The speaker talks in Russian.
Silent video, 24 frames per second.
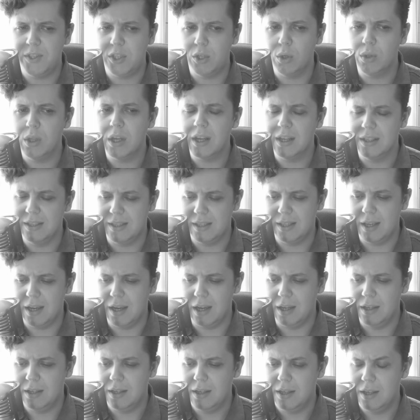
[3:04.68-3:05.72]
все до
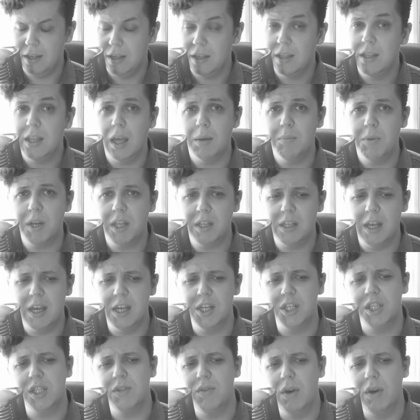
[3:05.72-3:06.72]
конца, ты обретаешь